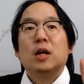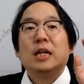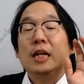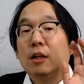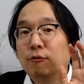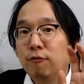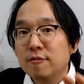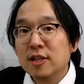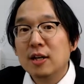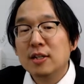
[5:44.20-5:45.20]
에이
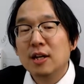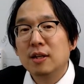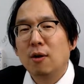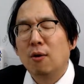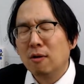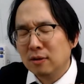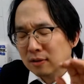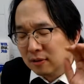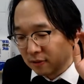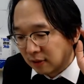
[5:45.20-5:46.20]
투자자들이
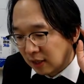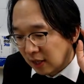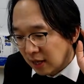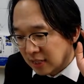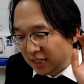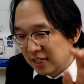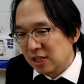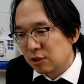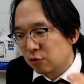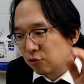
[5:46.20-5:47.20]
어떻게
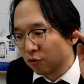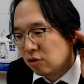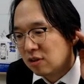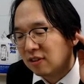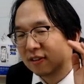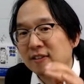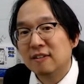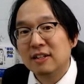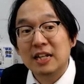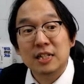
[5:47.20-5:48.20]
실수를
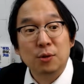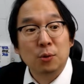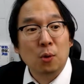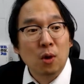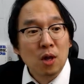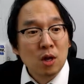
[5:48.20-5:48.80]
덜 하시도록